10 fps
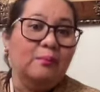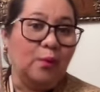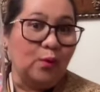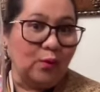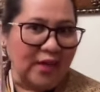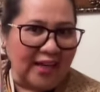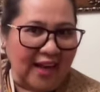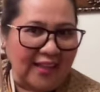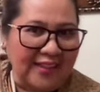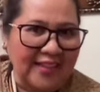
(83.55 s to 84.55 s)
puhunan
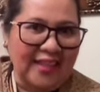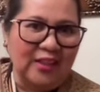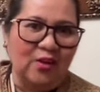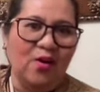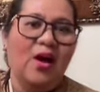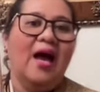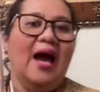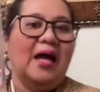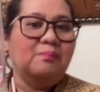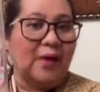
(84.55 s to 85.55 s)
natin dito
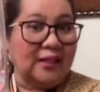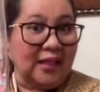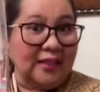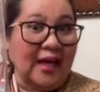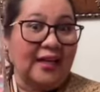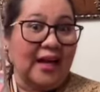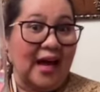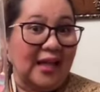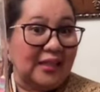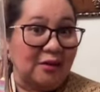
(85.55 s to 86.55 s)
at pagtatag ng
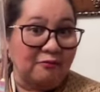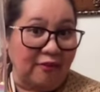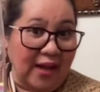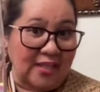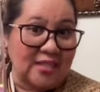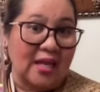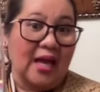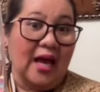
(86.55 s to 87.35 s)
ating friends